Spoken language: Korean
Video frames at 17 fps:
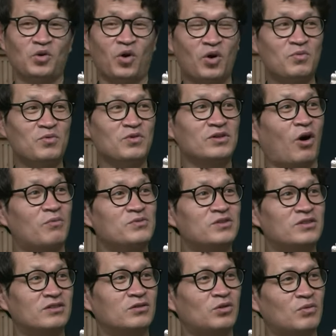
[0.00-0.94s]
너무 이
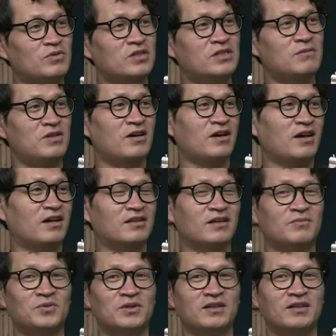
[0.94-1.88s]
검증을 너무 치밀하게
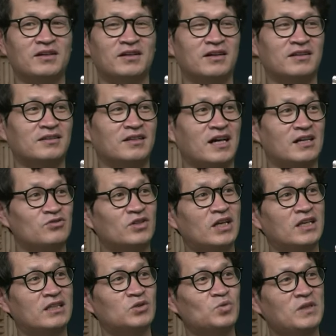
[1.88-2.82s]
하다 보니까
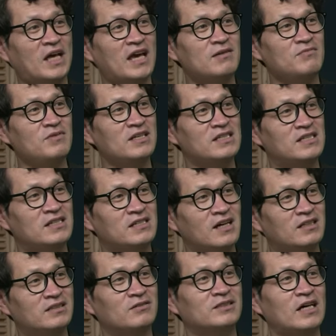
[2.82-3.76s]
나중에 좀 타이밍이
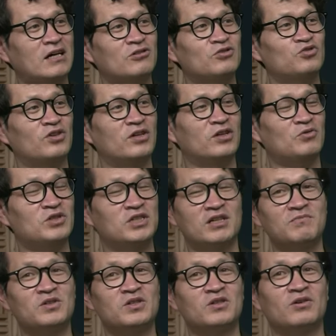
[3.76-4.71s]
지나서 상을 주게 되고
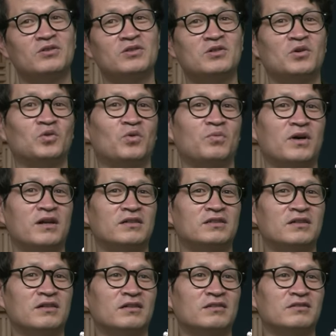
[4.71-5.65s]
심지어는요
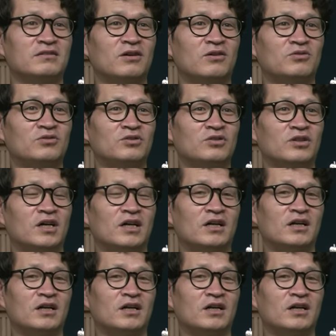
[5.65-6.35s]
노벨상 같은 경우는